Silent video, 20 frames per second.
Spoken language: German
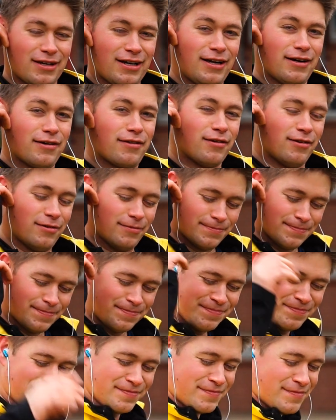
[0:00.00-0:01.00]
Also,
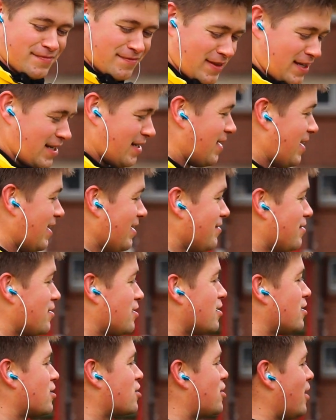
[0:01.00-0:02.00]
ne?
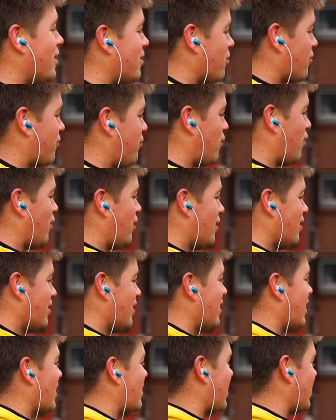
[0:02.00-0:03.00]
Stellt euch vor,
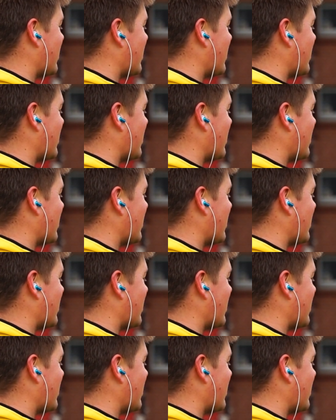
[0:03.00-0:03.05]
ihr